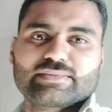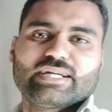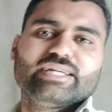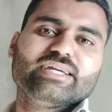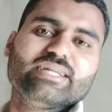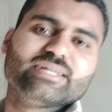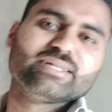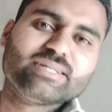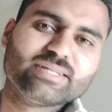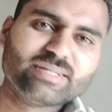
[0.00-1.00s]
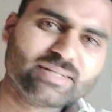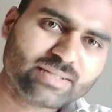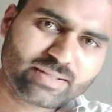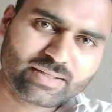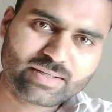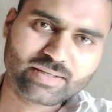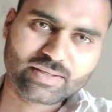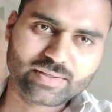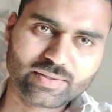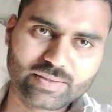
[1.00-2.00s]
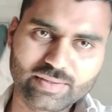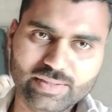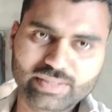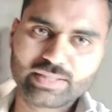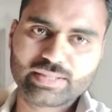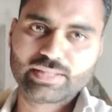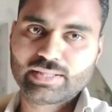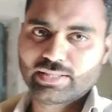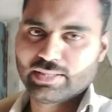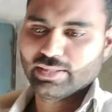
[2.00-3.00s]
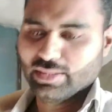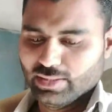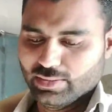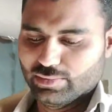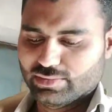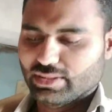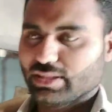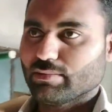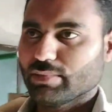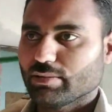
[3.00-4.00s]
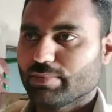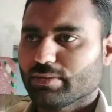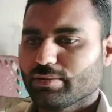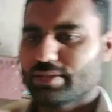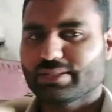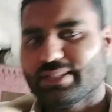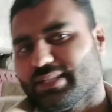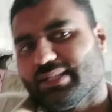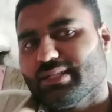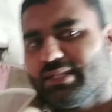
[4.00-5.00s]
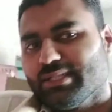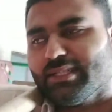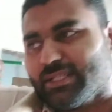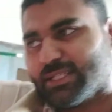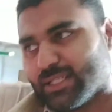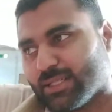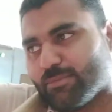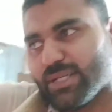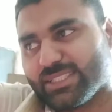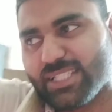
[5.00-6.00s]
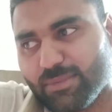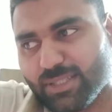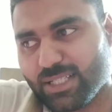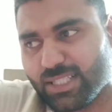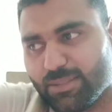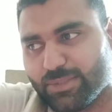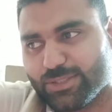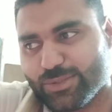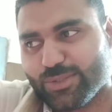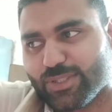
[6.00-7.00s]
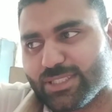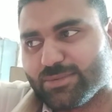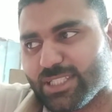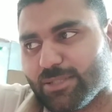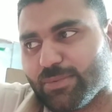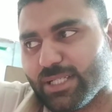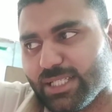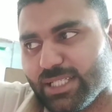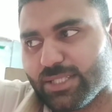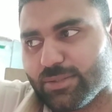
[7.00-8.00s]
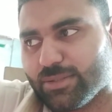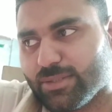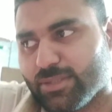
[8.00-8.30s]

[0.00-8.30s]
कई और दूसरे नंबर पे थोड़ा सा ना बाजरा डाल दें भाई चूज़ों के जब छत पे आई हैं तो